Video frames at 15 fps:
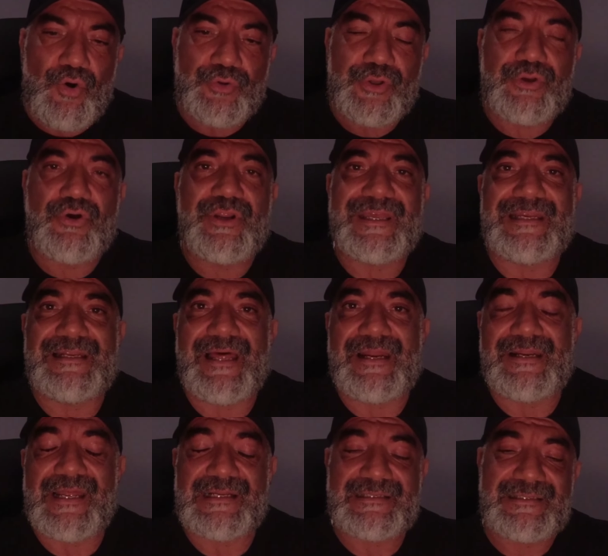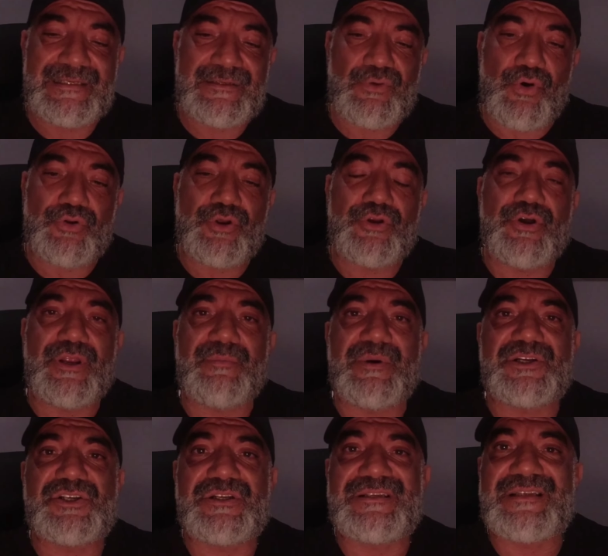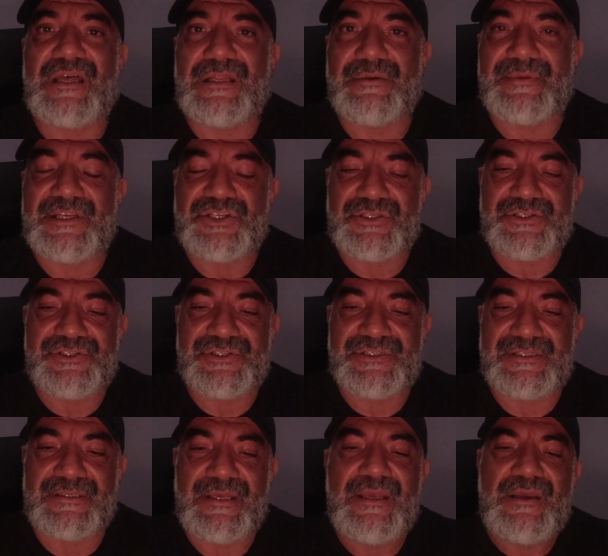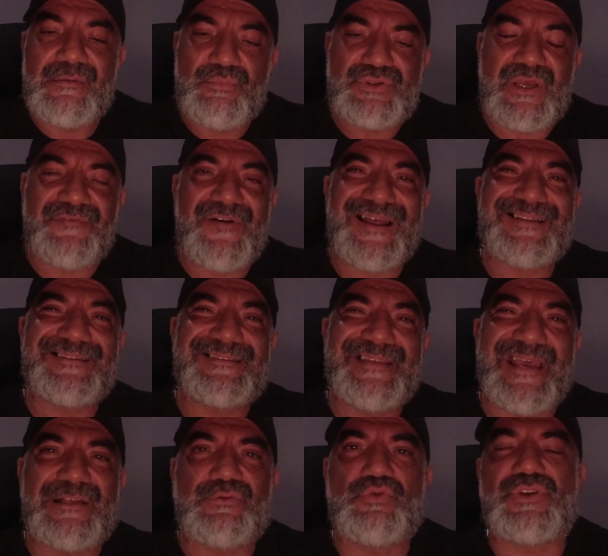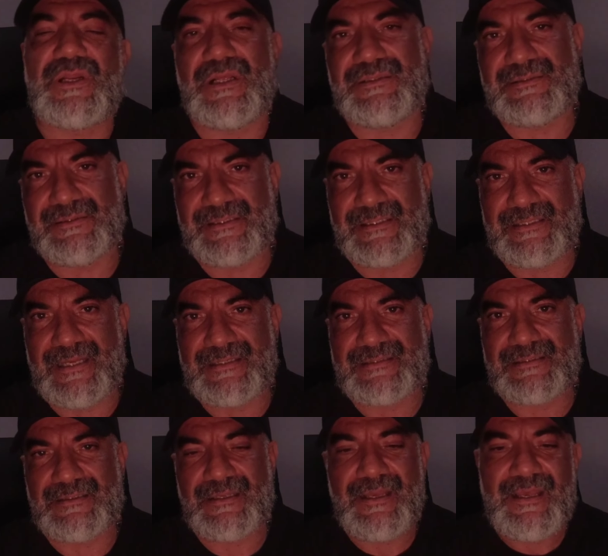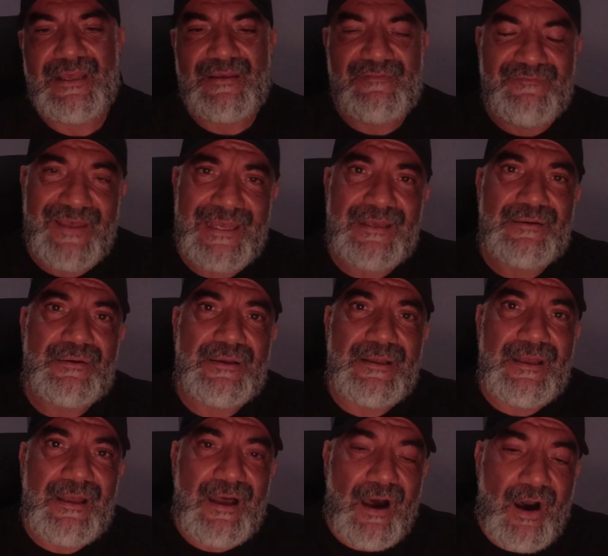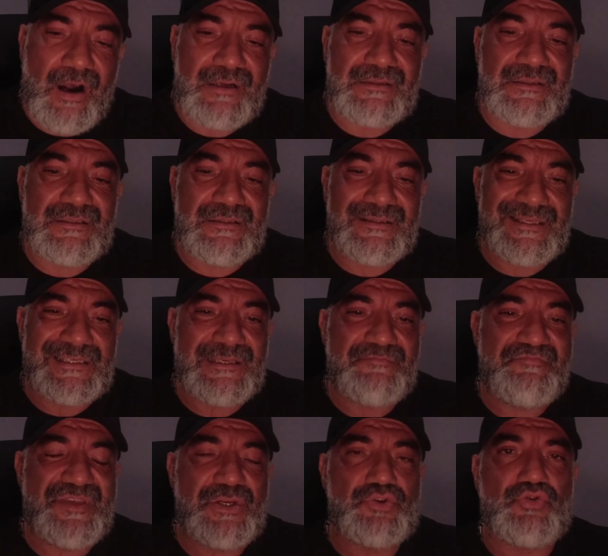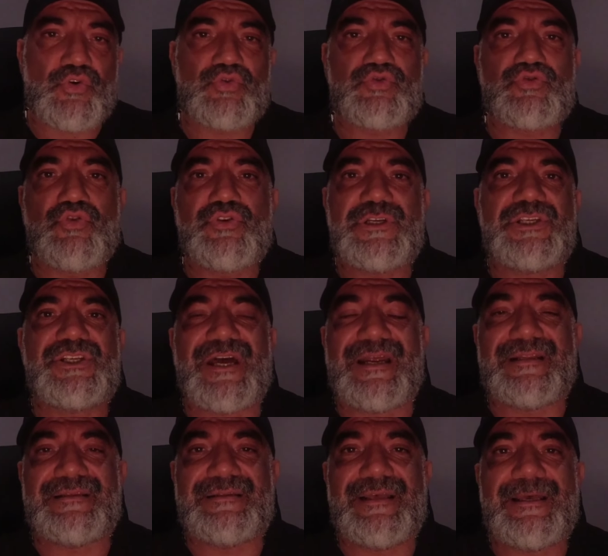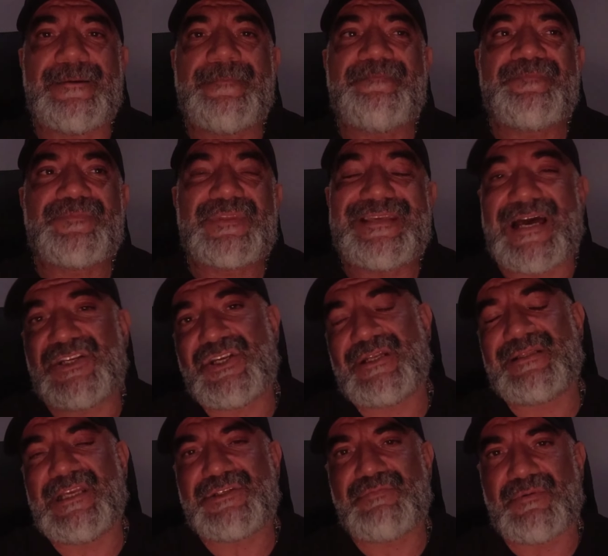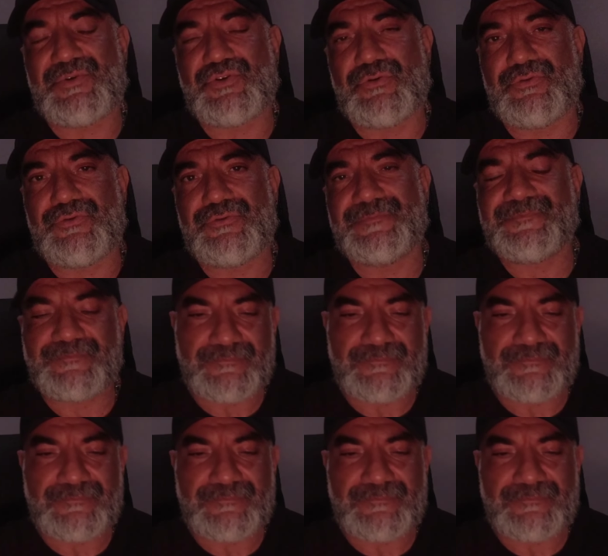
ona göre ilerlersin, ona göre başarı sağlamaya çalışırsın. Bu sefer tek düzen altında gidersin. Ve aklındaki birçok soru işareti de gerçekleşmemiş olur.